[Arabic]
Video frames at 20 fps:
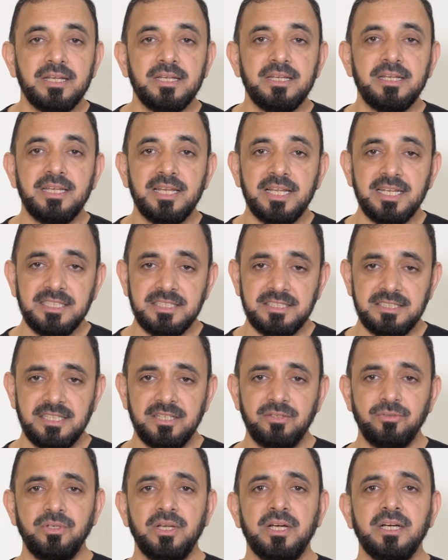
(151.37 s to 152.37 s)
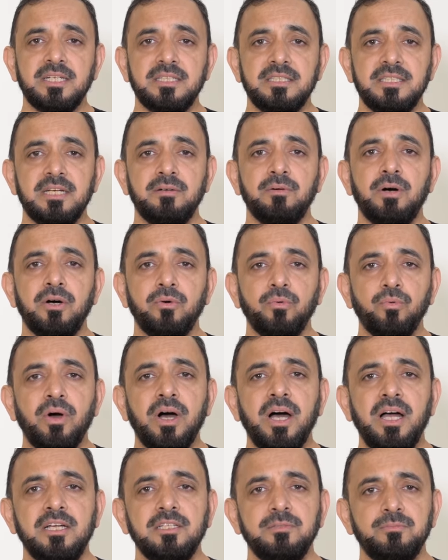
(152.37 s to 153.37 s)
ليس هناك دواء
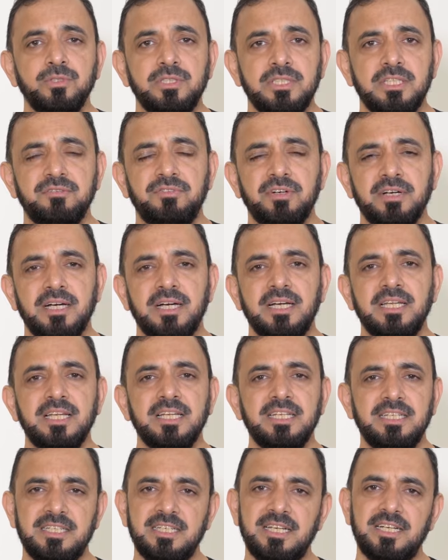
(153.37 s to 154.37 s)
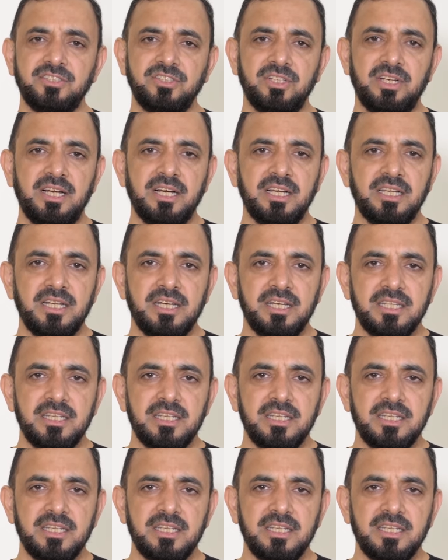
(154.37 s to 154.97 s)
واحد متفق عليه لعلاج الحالة